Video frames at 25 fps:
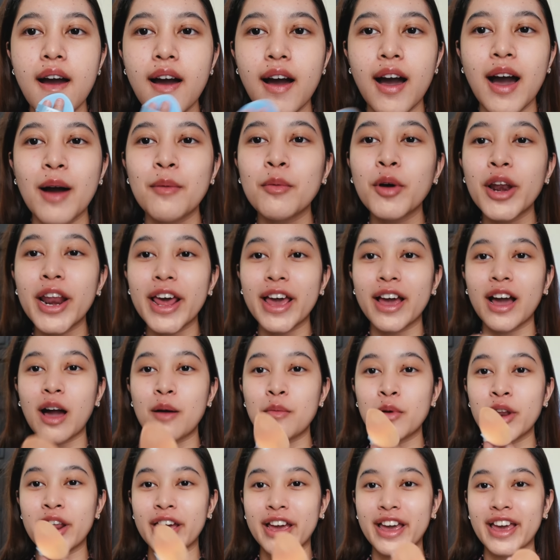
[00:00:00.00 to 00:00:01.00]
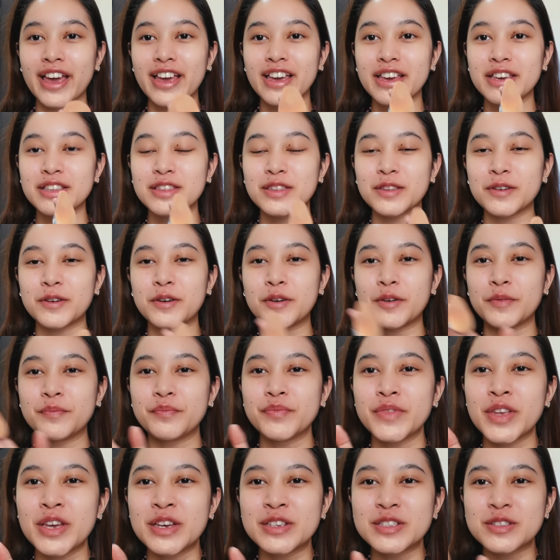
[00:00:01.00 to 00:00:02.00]
nggak boleh nggak boleh kayak gitu
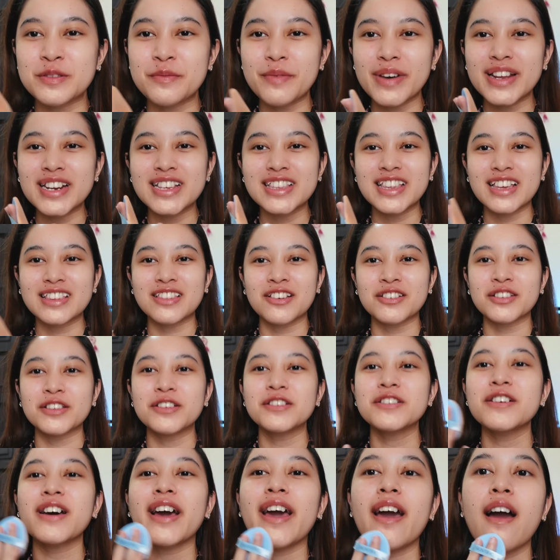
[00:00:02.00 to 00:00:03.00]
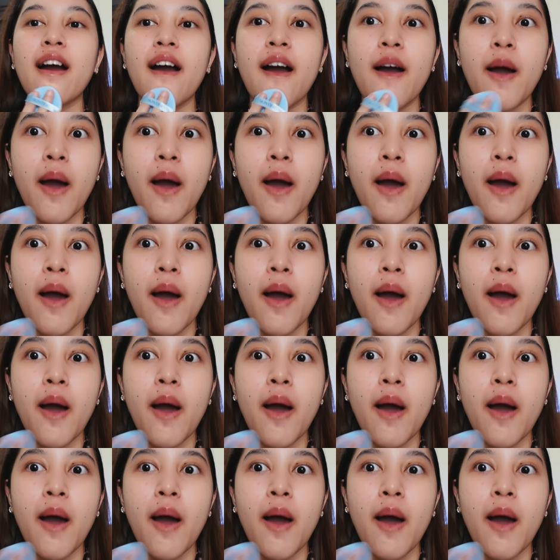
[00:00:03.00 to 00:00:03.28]
sumpah di tiktok itu kayak